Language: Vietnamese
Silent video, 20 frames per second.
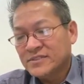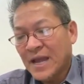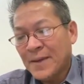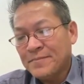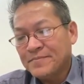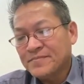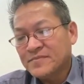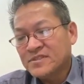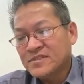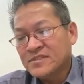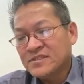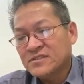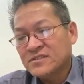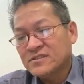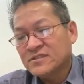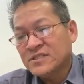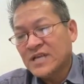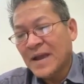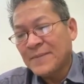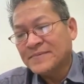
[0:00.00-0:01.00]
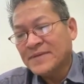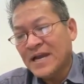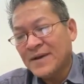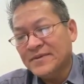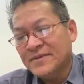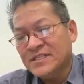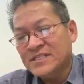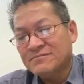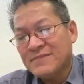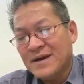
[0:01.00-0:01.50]
chắp chắp
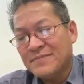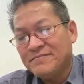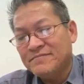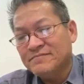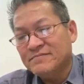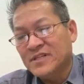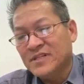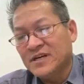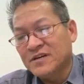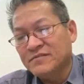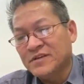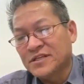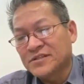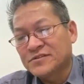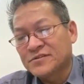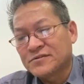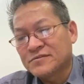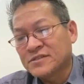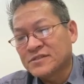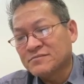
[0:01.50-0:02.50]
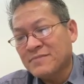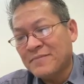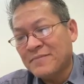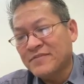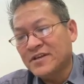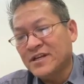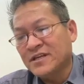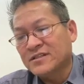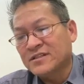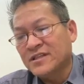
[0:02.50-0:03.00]
chắp đấy chắp nâng việc
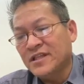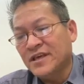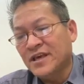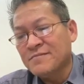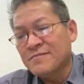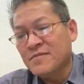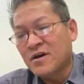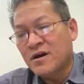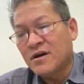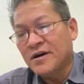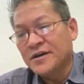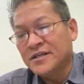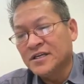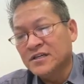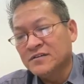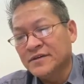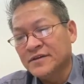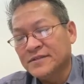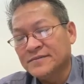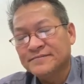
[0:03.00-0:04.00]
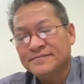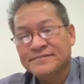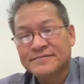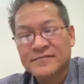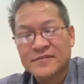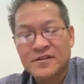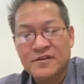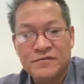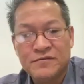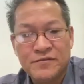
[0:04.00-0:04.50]
chắp bên nâng tiền mò dương bình
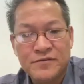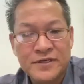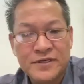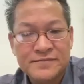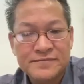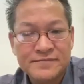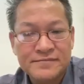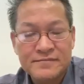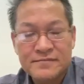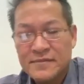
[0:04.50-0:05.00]
vọt